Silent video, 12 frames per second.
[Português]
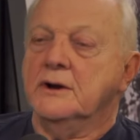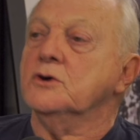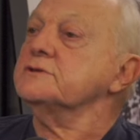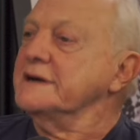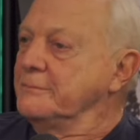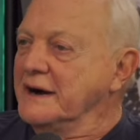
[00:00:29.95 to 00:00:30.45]

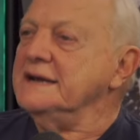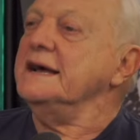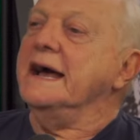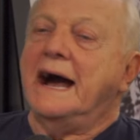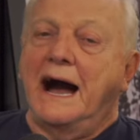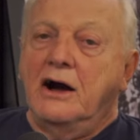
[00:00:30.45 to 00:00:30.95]
O trabalho é
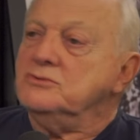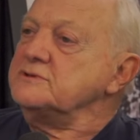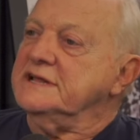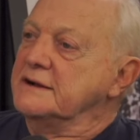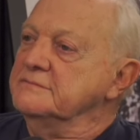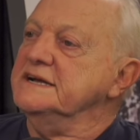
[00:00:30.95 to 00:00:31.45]

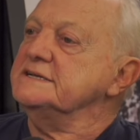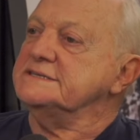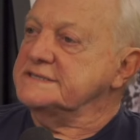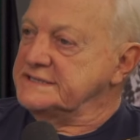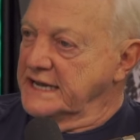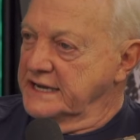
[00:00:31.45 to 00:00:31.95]
altamente
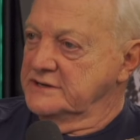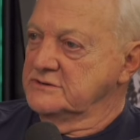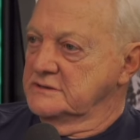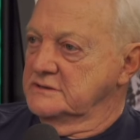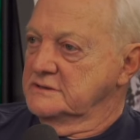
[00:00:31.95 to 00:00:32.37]
sério.